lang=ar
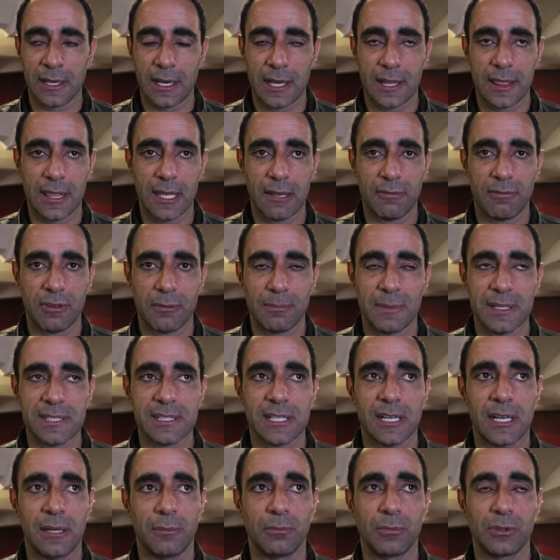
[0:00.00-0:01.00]
نقضيها في
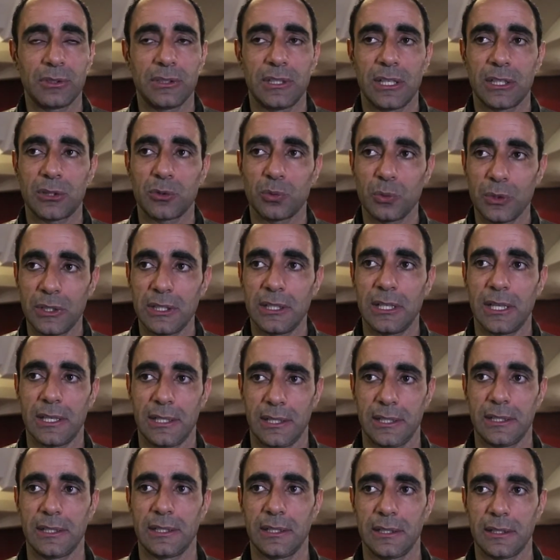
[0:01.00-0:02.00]
المسرح مده طويله
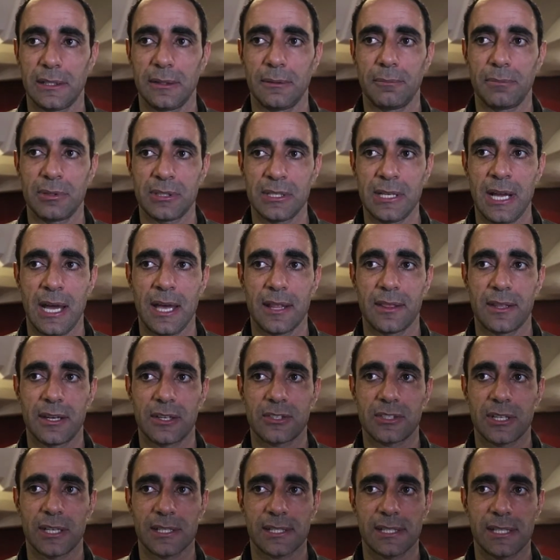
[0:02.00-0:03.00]
اللي باش نحضر
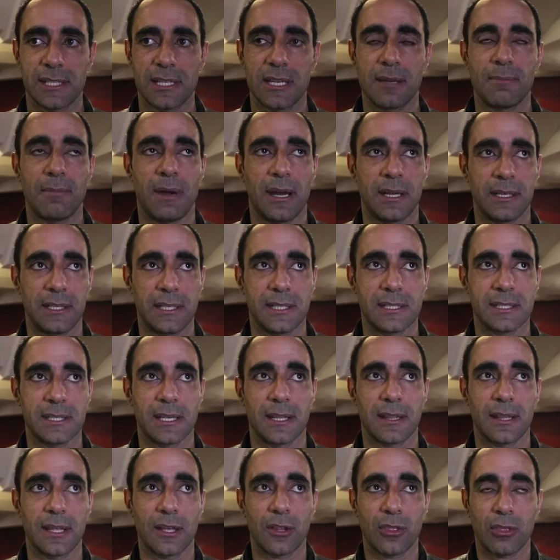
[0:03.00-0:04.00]
الشخصيه مع ناس
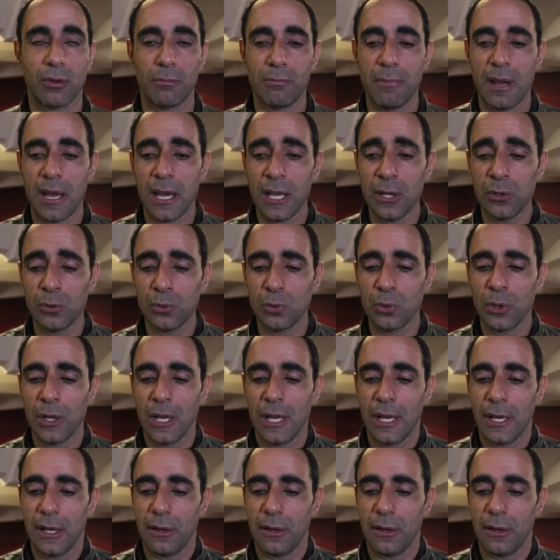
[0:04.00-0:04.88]
كذا ثم انه